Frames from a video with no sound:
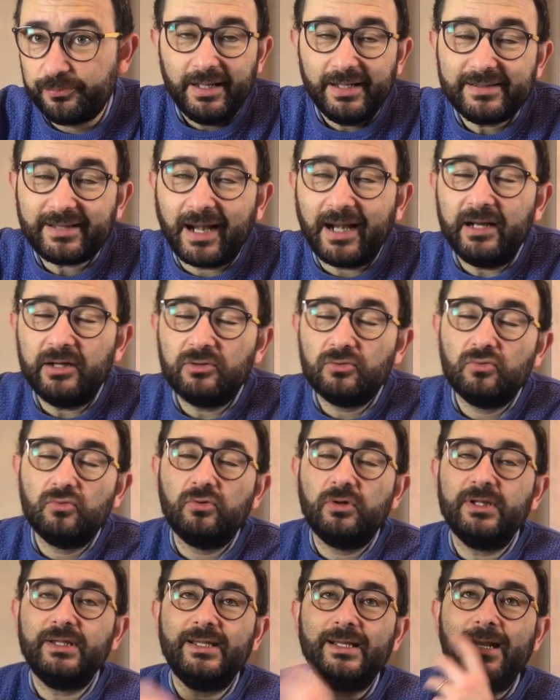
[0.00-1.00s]
E tra le
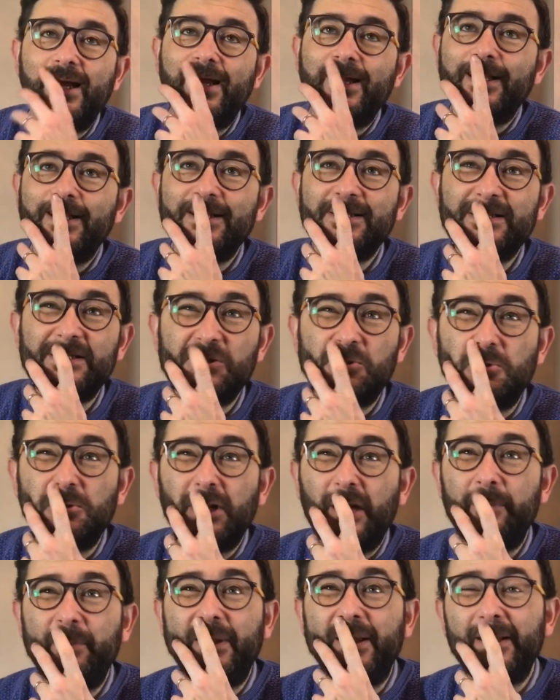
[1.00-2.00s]
due direi che
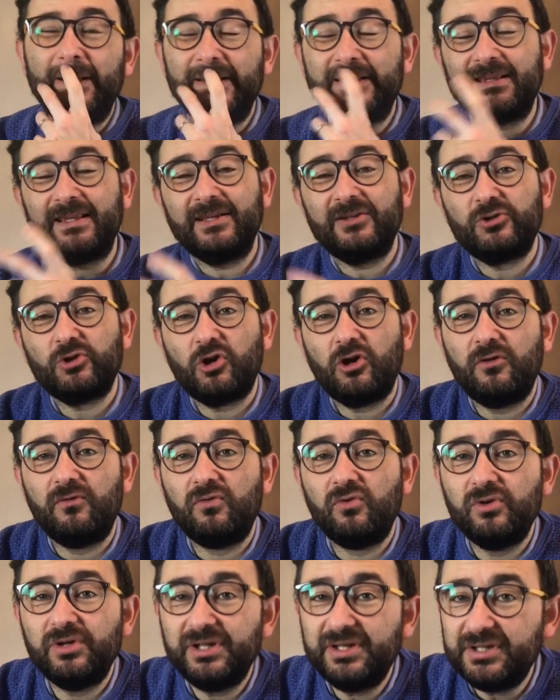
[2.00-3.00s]
sicuramente
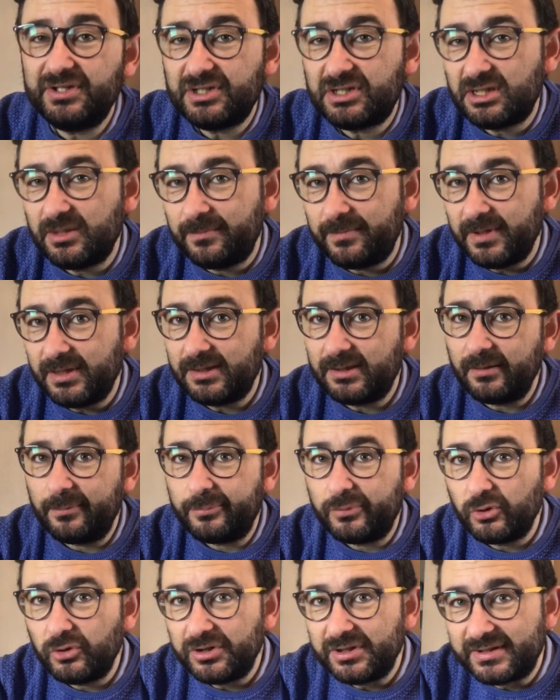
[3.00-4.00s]
trovo l'incipit
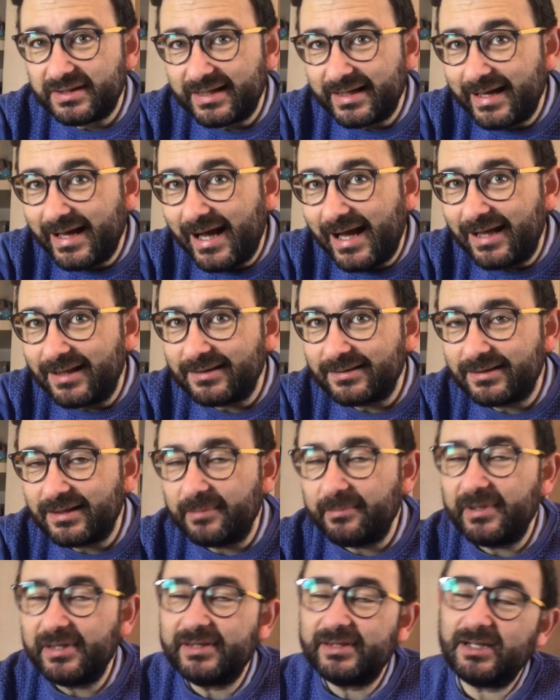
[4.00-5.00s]
più intrigante,
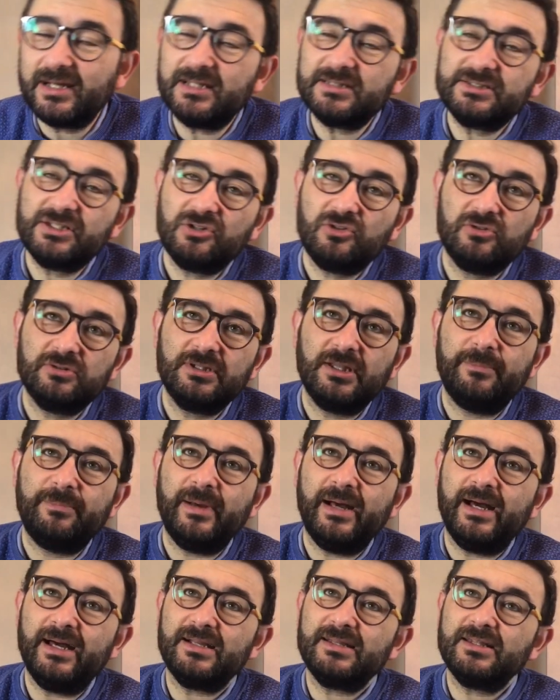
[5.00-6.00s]
mentre la seconda
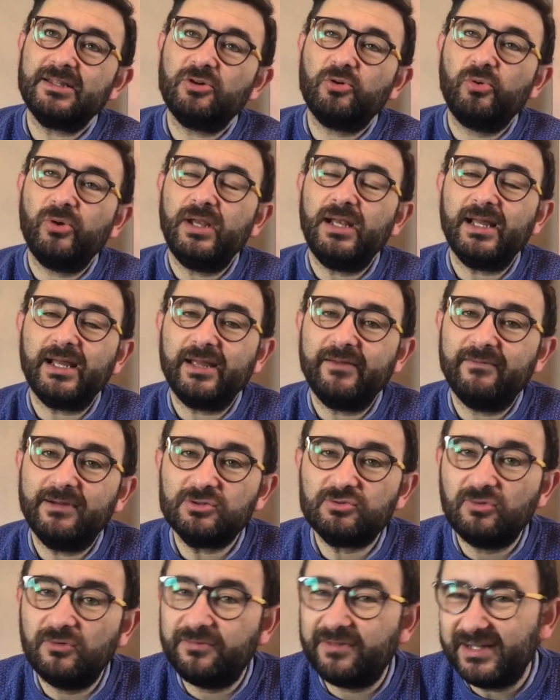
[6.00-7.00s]
parte, quella che va
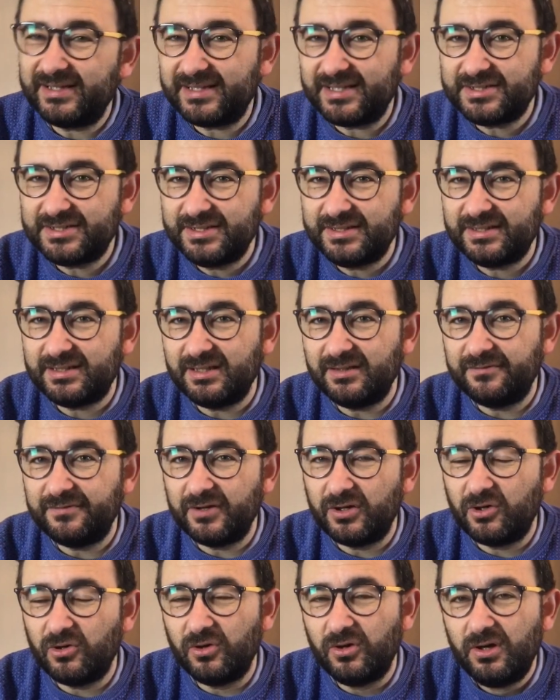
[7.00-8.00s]
sul
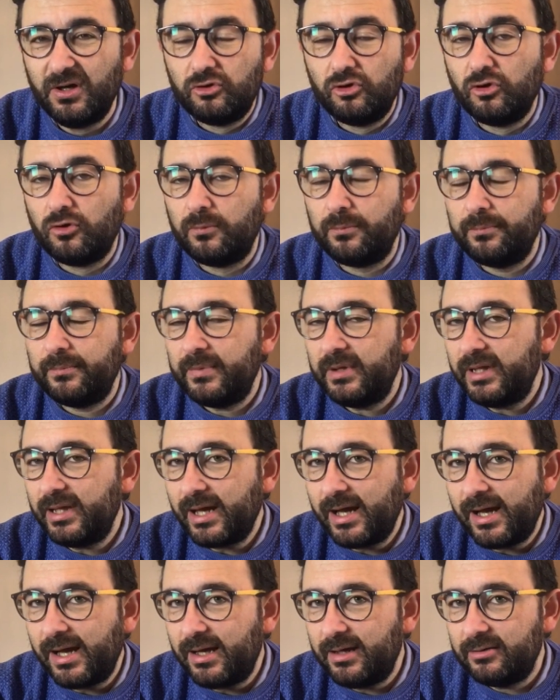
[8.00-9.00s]
fantascientifico, non mi
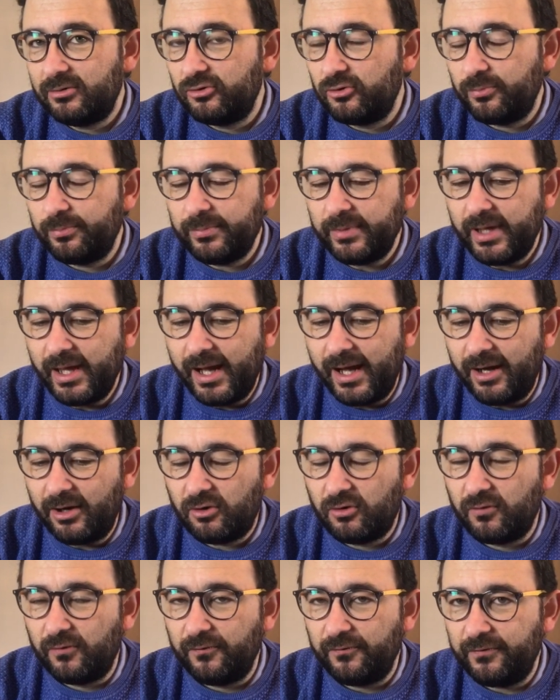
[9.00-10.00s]
ha, non mi ha
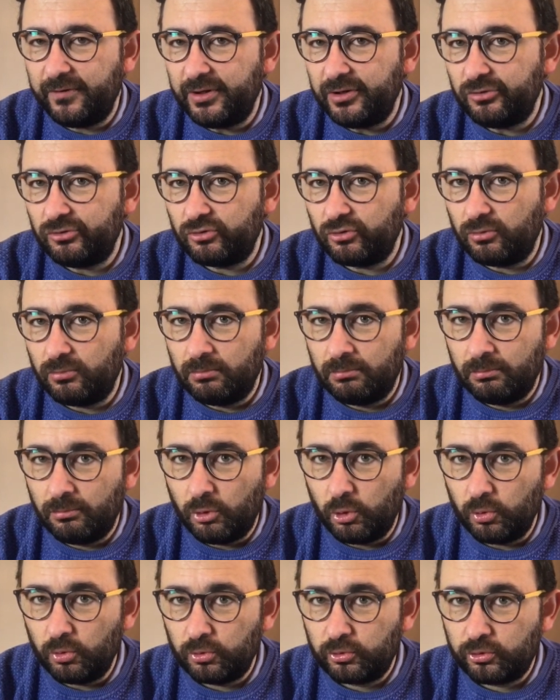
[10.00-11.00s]
convinto
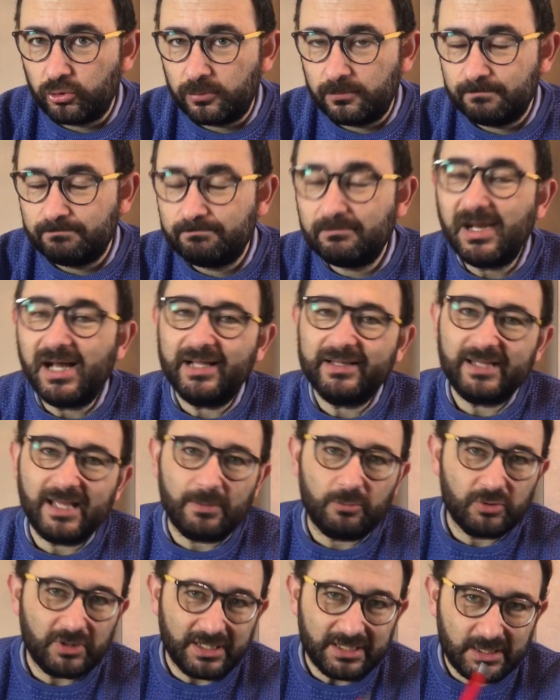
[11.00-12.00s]
molto. Ma
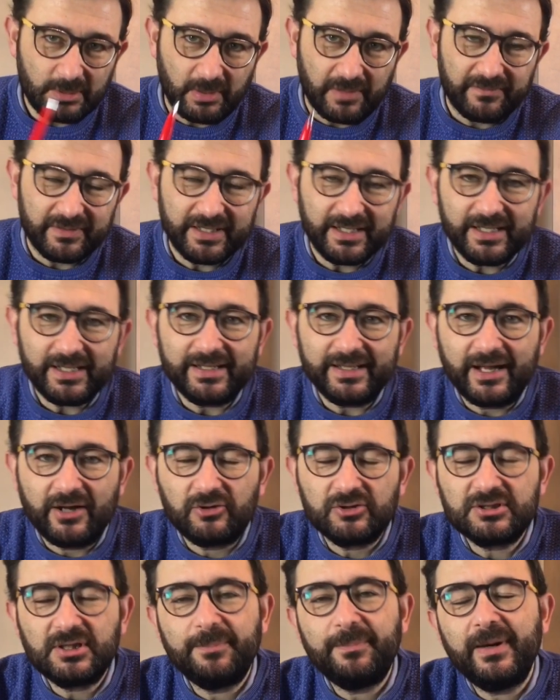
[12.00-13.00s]
andiamo un attimo a vedere di che
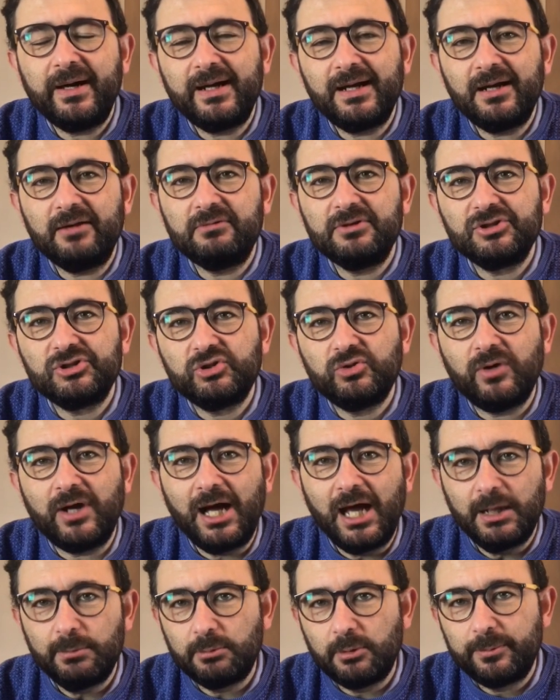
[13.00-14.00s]
cosa parla questo
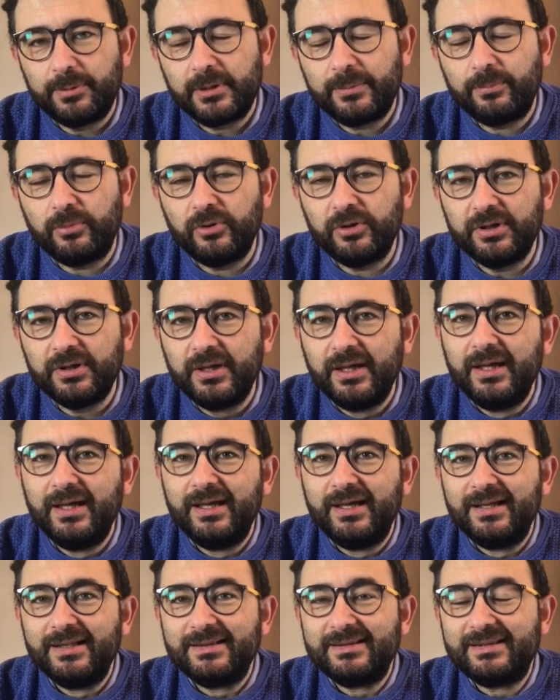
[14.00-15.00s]
albo per poi
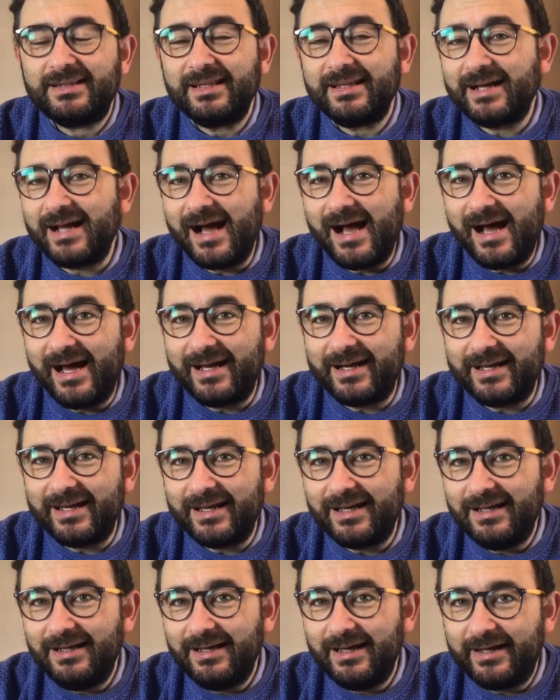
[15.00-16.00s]

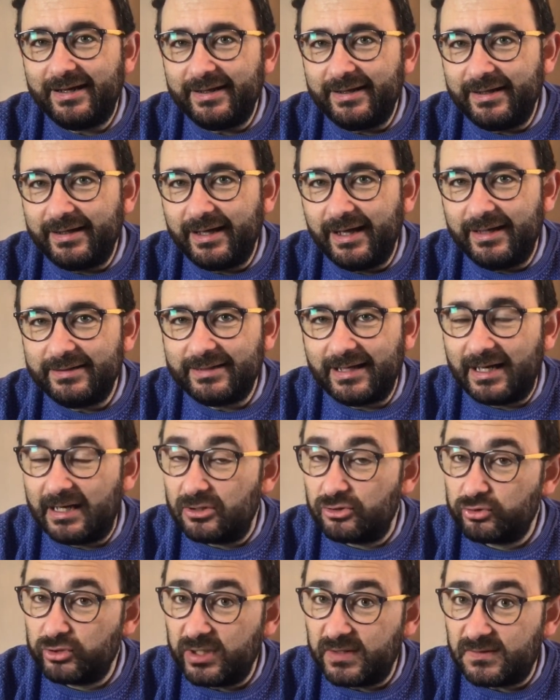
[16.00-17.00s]
tirare la riga e dare il
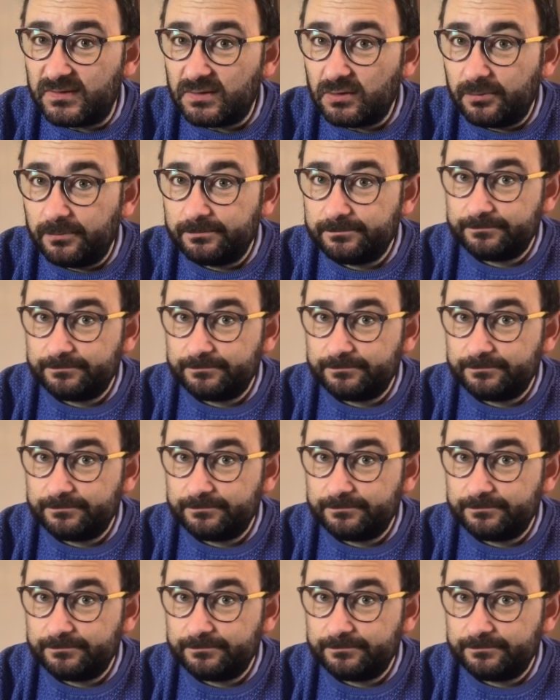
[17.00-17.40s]
giudizio